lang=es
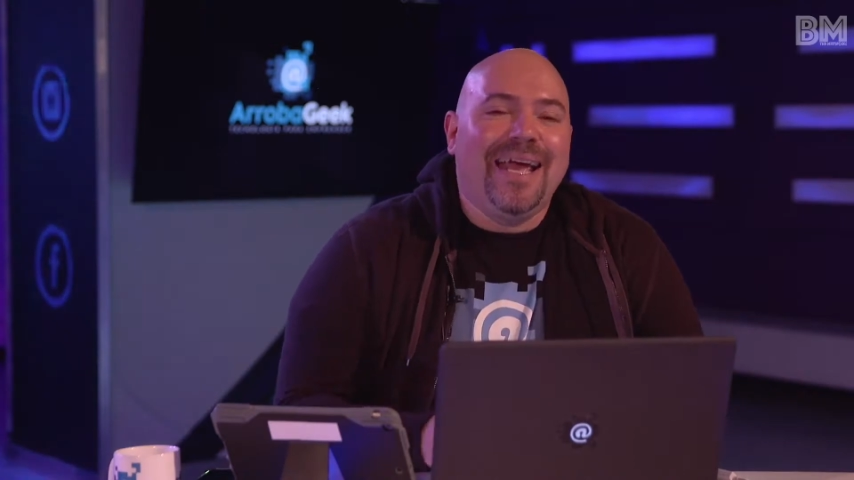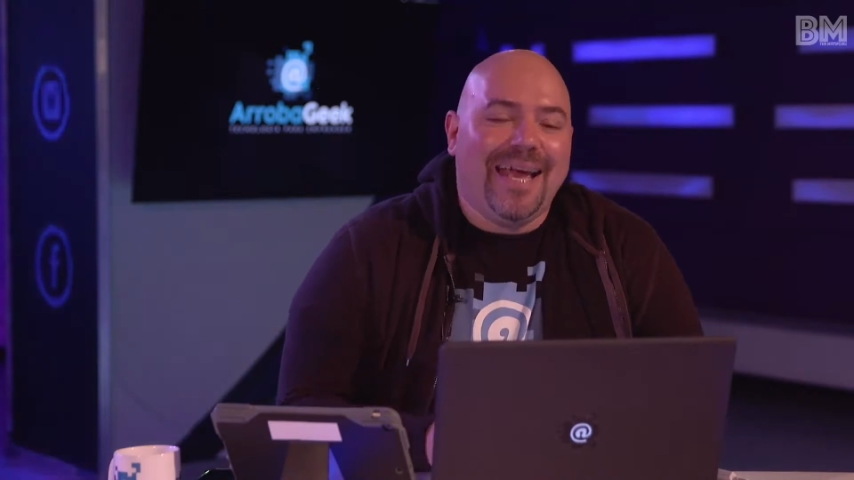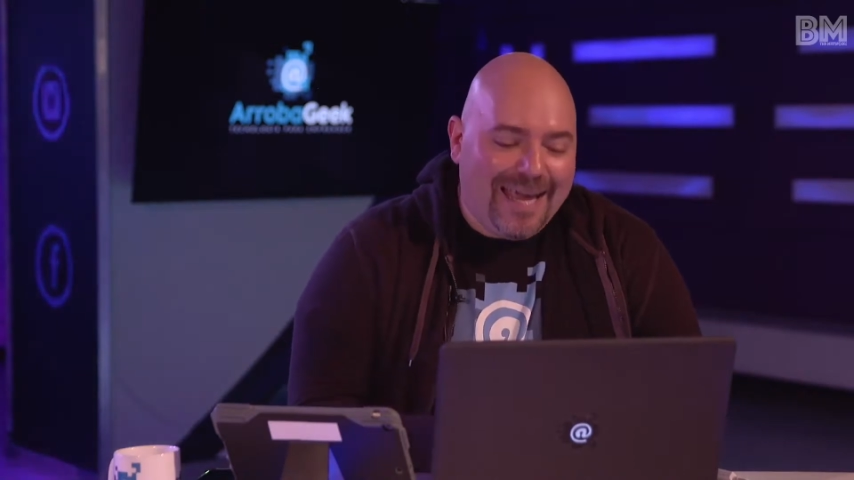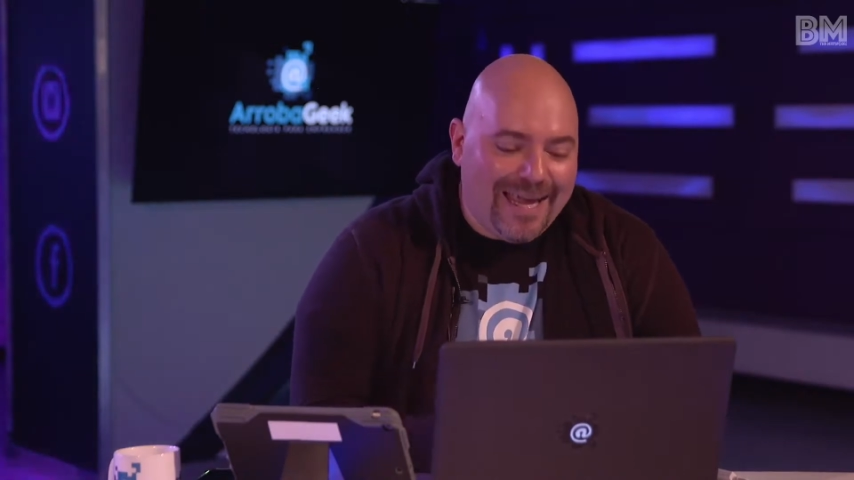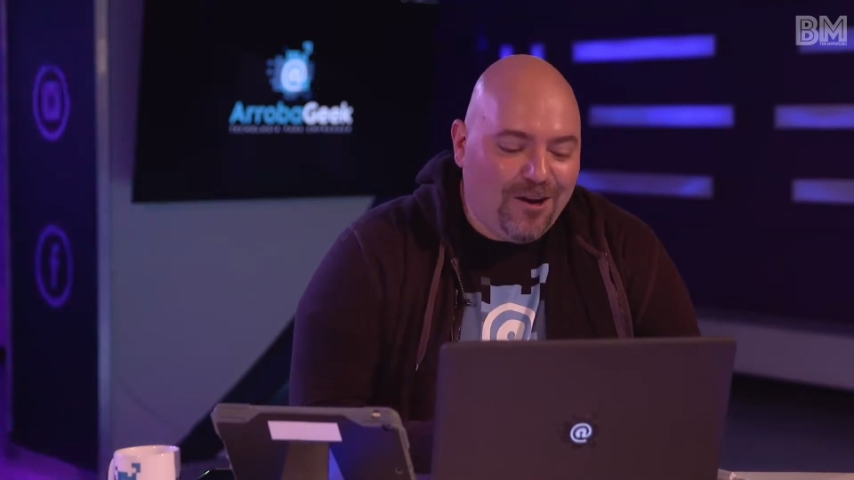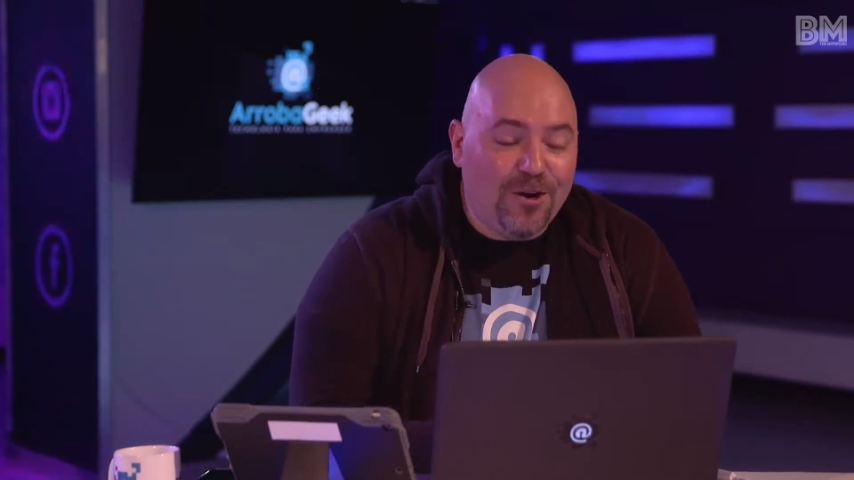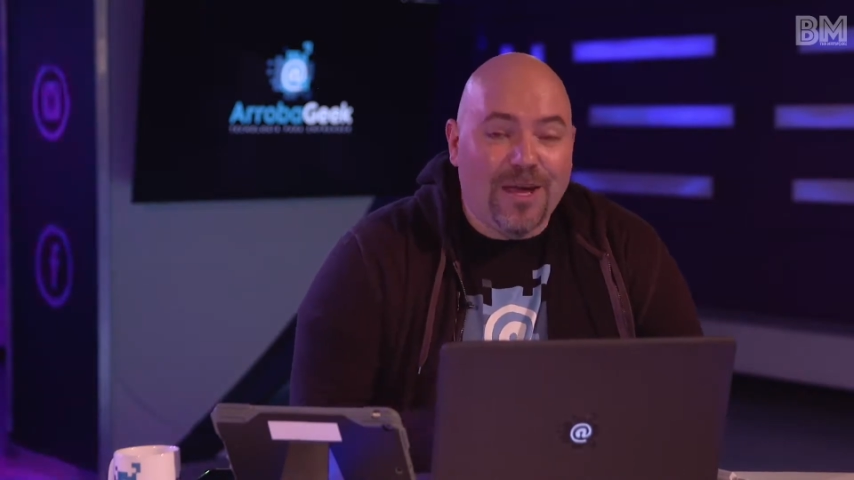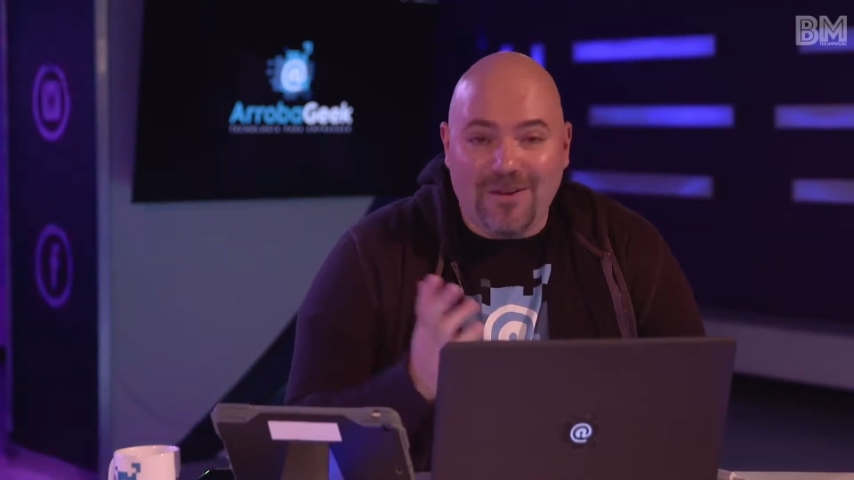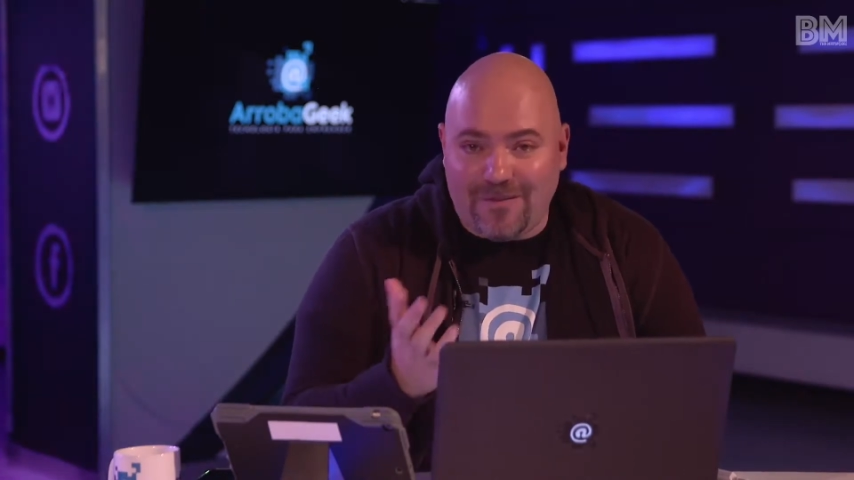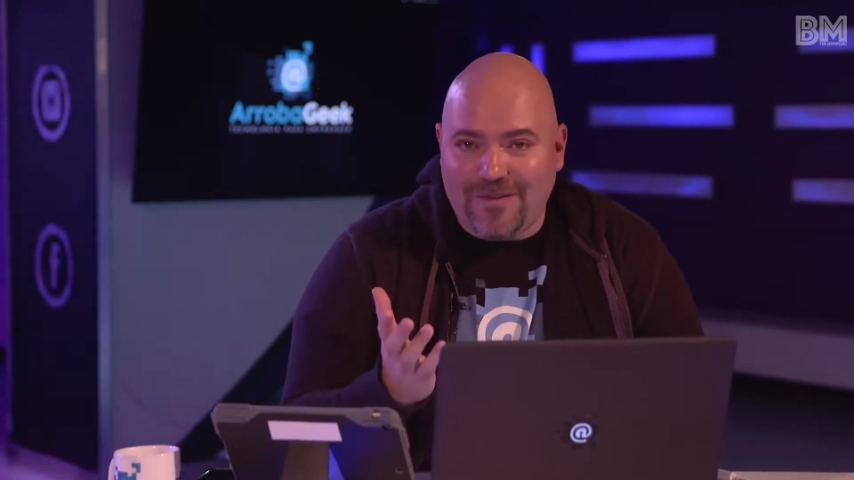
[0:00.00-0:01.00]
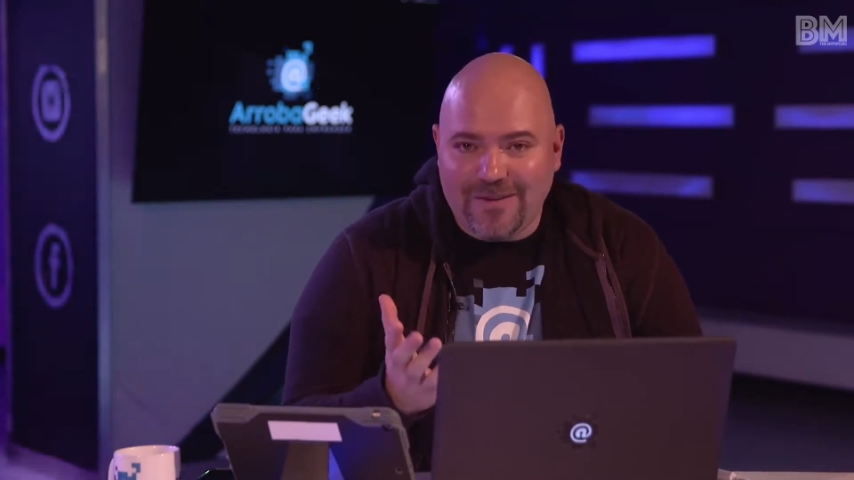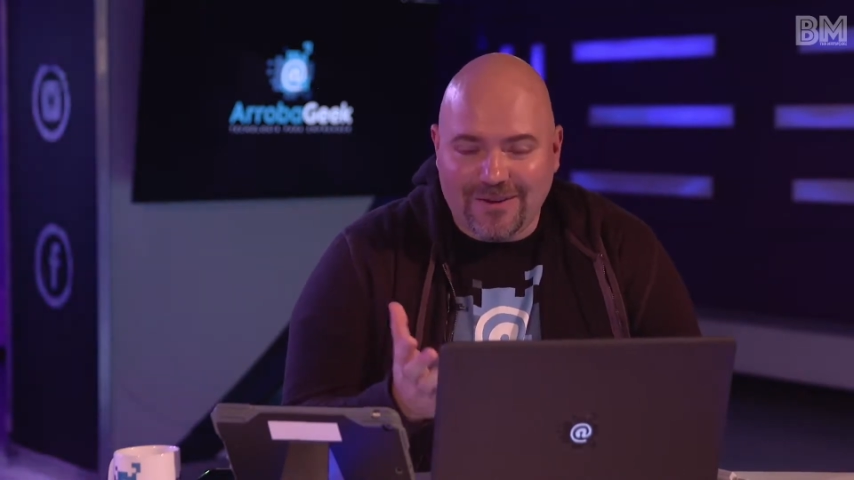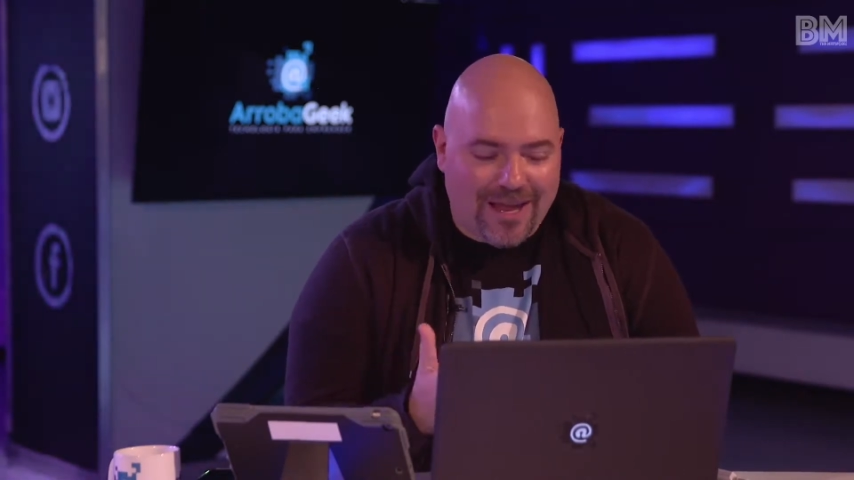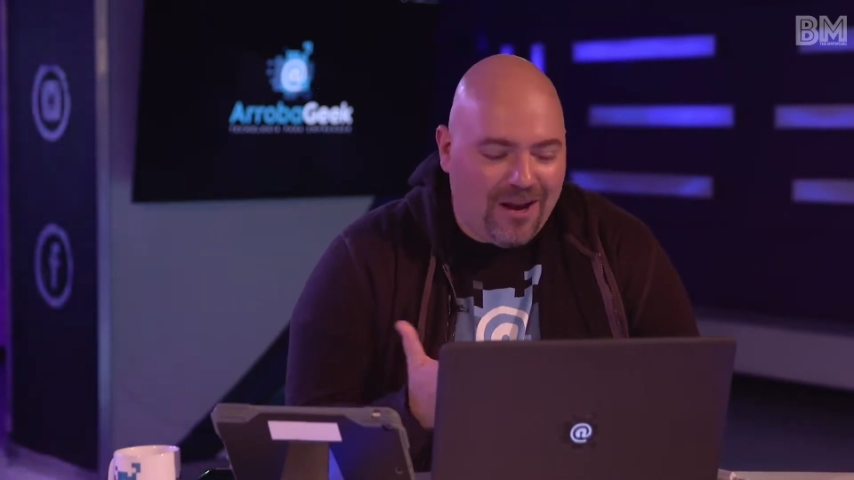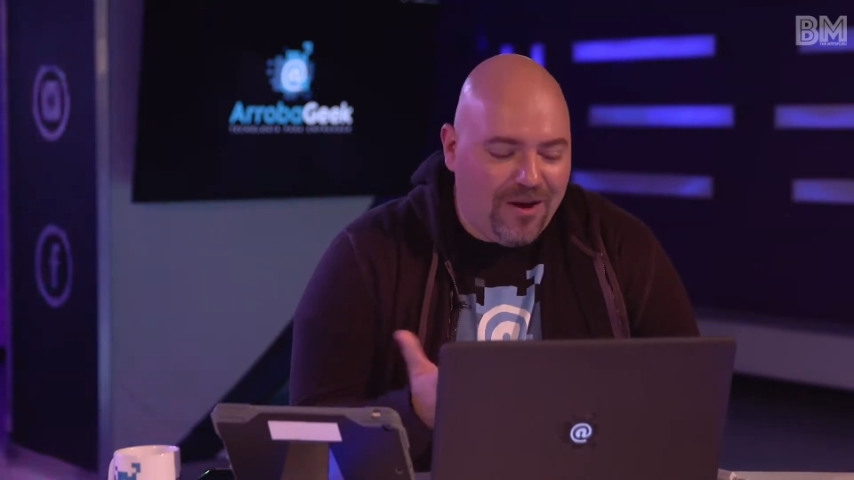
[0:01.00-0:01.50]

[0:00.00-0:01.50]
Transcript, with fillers: es los GIF, ¿okay?